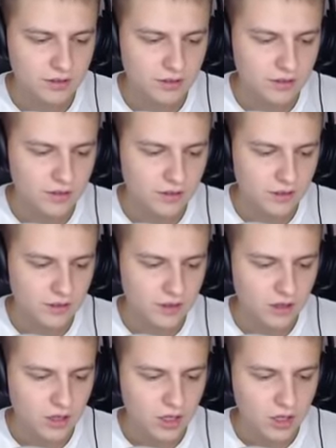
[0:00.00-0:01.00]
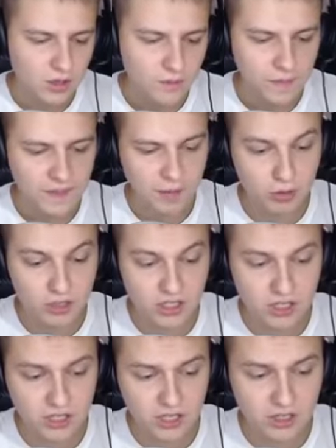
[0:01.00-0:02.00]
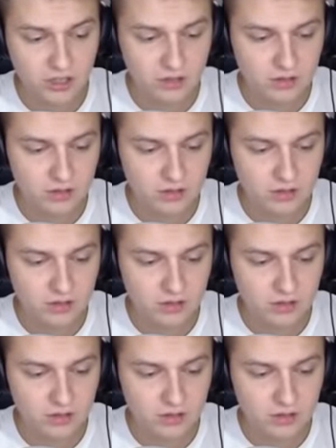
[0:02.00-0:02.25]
есть, э, ну, смотри, я просто играл... дальних